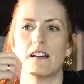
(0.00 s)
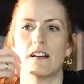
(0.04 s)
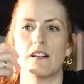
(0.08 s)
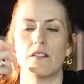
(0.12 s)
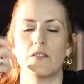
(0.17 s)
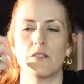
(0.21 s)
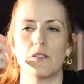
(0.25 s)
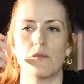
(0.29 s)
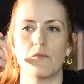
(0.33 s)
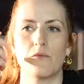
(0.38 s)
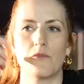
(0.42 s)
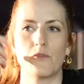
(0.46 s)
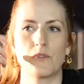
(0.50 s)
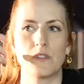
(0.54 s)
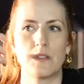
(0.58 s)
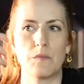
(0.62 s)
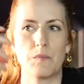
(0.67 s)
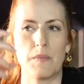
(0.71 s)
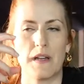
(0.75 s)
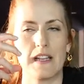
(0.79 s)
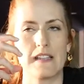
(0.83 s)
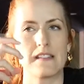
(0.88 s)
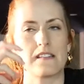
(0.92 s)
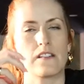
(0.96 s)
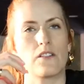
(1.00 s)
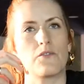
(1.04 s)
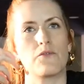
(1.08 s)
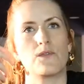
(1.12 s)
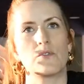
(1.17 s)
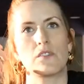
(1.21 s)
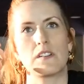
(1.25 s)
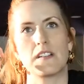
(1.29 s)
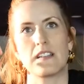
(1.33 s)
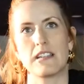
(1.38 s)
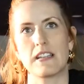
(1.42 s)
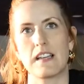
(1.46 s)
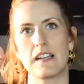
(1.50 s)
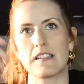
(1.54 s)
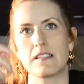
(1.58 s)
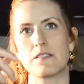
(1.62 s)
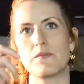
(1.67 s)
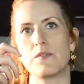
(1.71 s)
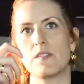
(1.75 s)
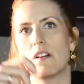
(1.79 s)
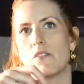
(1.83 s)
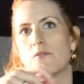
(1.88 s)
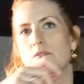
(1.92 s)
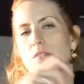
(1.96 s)
ähm, wo die Bands auch wirklich ganz
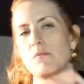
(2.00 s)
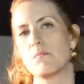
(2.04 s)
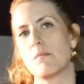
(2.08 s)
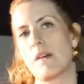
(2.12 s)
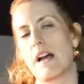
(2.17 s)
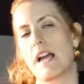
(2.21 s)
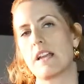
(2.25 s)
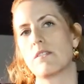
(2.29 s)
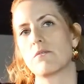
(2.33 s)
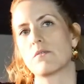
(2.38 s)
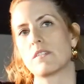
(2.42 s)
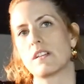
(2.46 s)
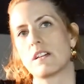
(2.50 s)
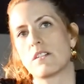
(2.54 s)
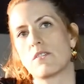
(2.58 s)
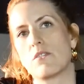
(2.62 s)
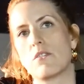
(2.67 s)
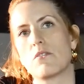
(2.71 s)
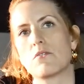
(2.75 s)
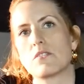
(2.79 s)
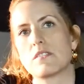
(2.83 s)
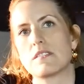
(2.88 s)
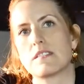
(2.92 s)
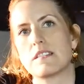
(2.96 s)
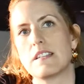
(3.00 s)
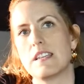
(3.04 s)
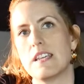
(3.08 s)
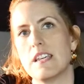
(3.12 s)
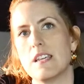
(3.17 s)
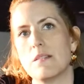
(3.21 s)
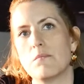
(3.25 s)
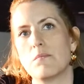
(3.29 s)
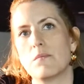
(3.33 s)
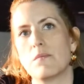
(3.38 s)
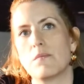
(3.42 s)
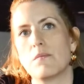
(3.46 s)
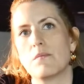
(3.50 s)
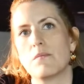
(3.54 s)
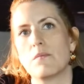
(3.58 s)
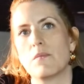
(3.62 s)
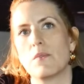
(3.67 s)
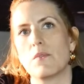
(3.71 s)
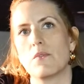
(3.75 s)
viel auf die Meinung der Coaches geben.